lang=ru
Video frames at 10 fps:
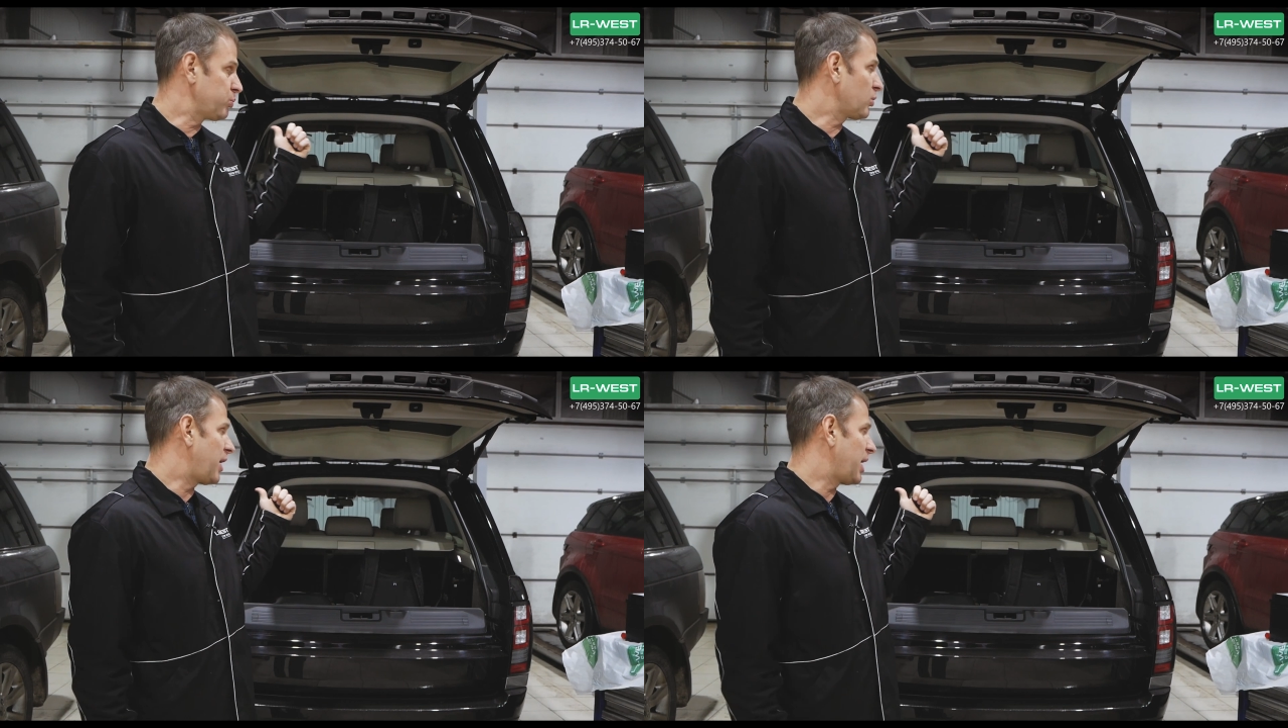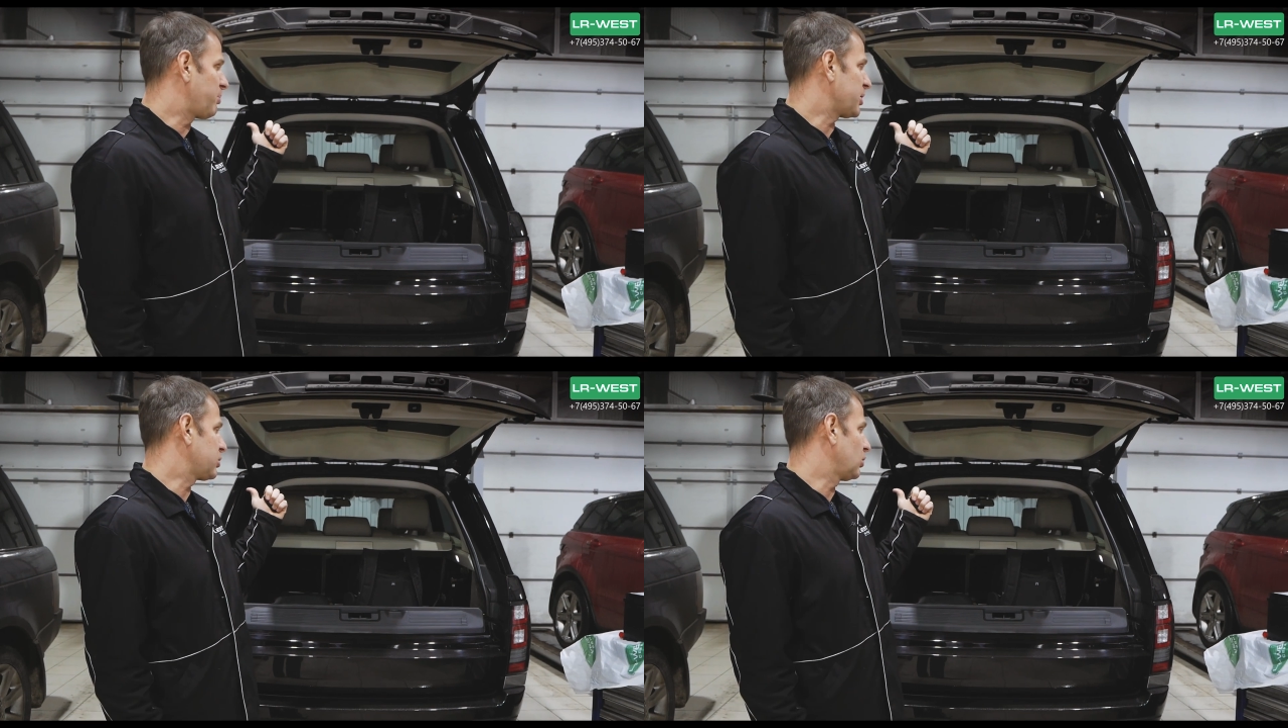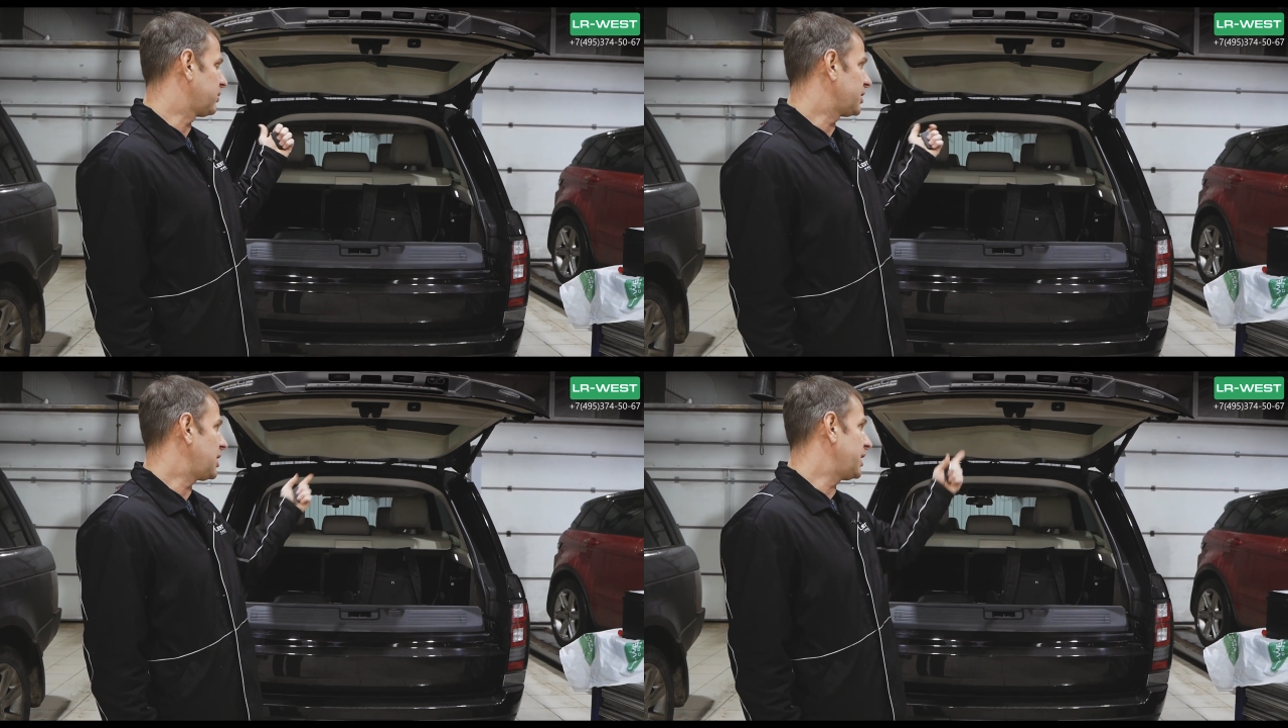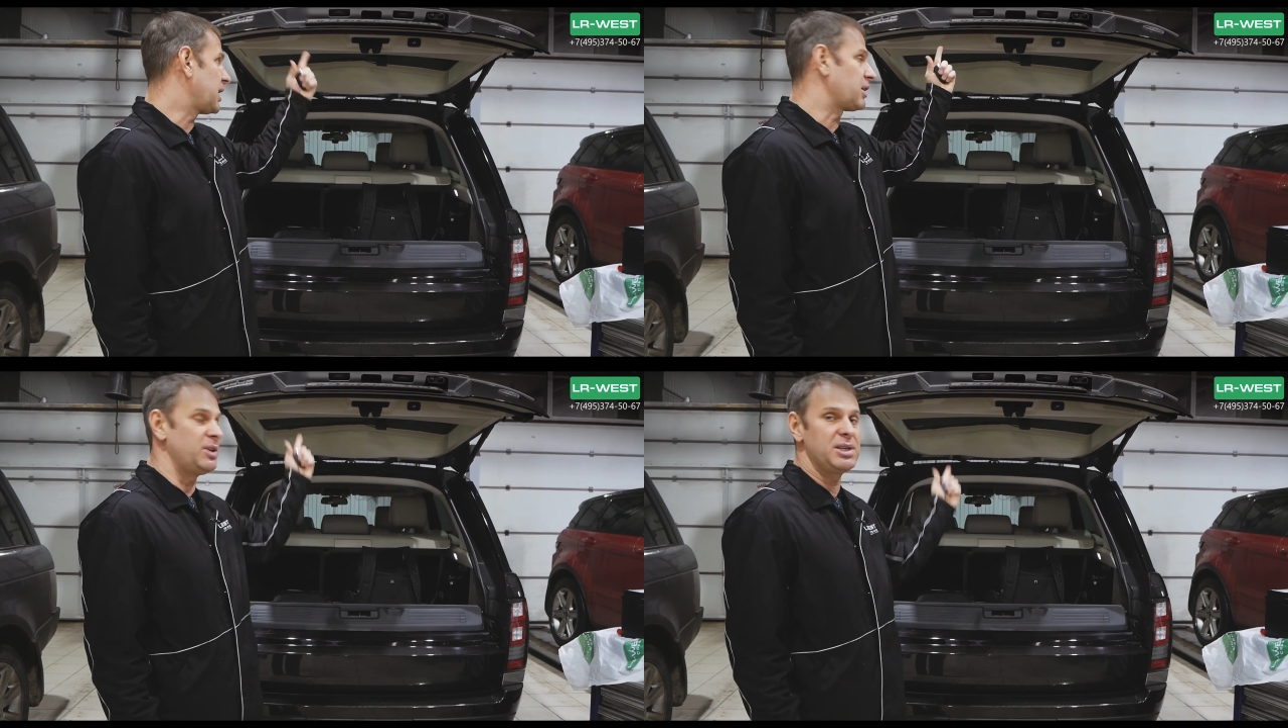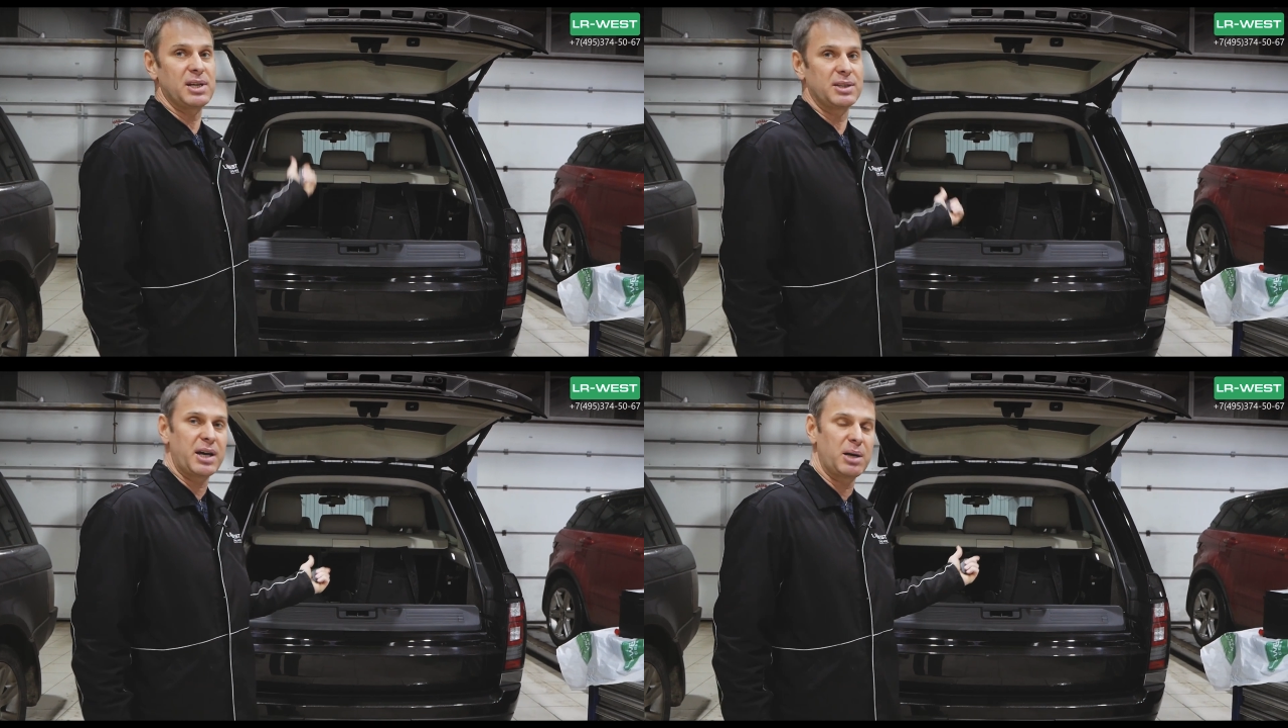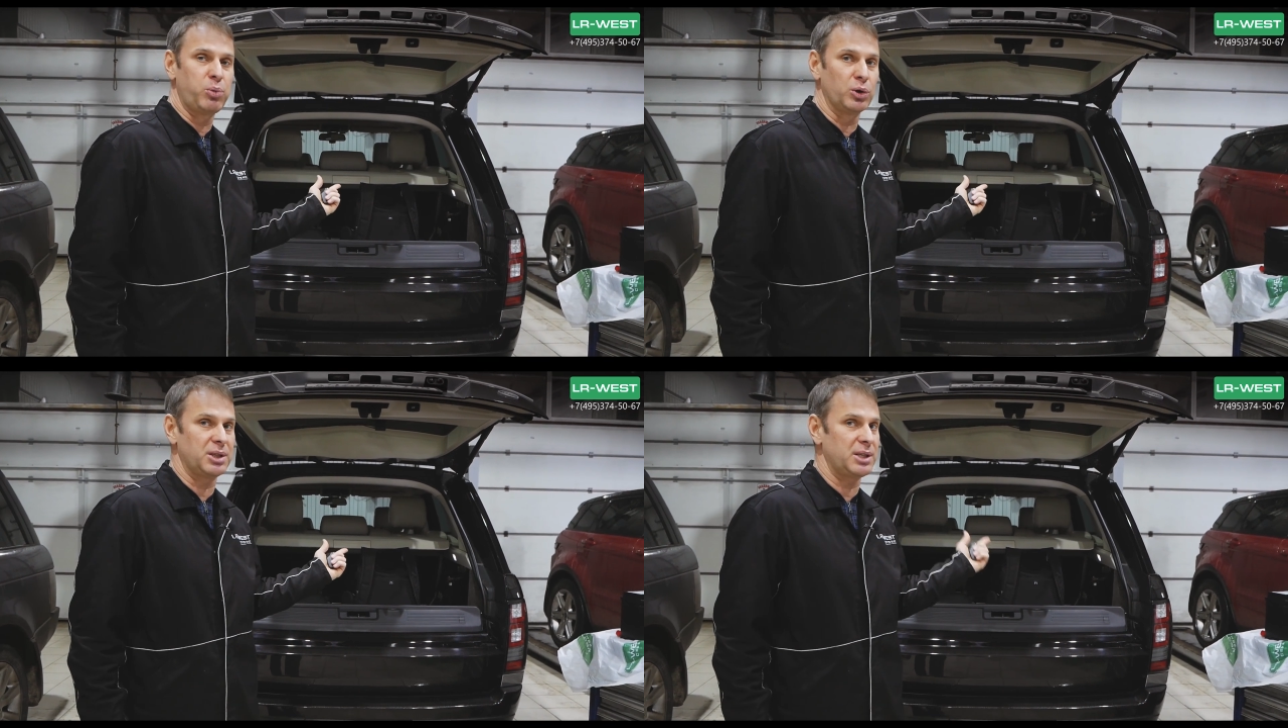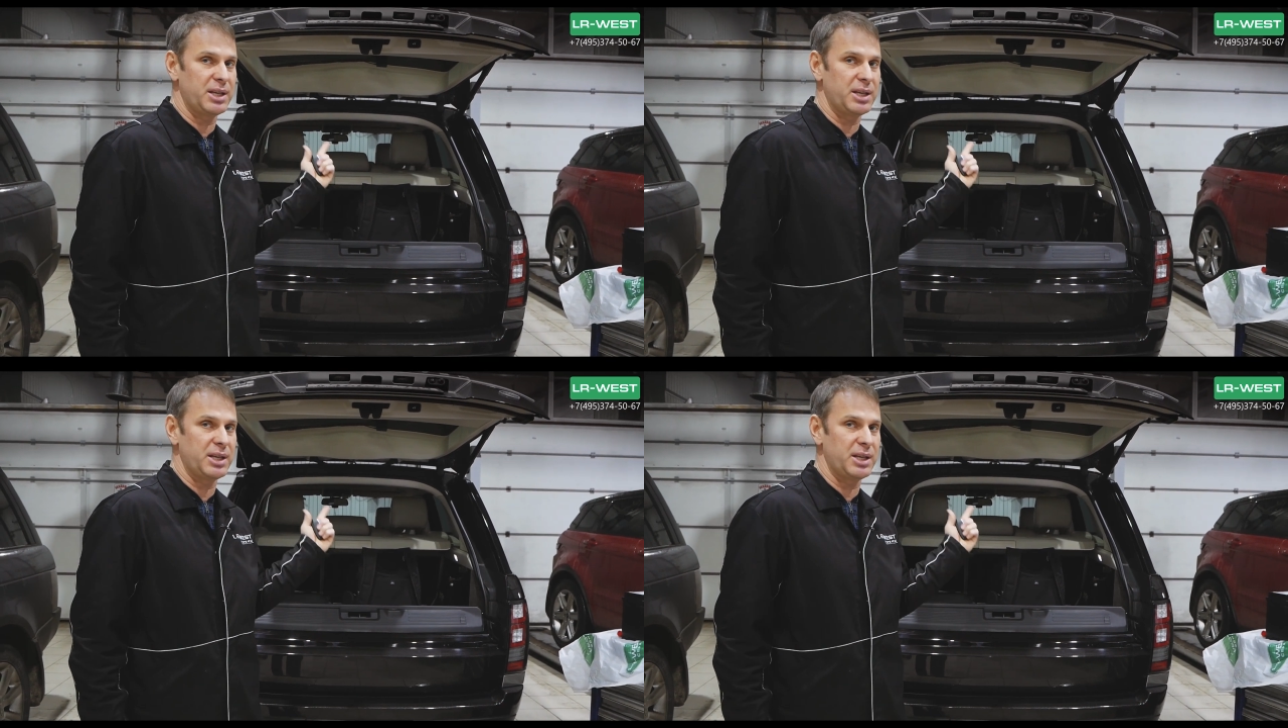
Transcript: буквально прошло два дня, и как видите, она работает.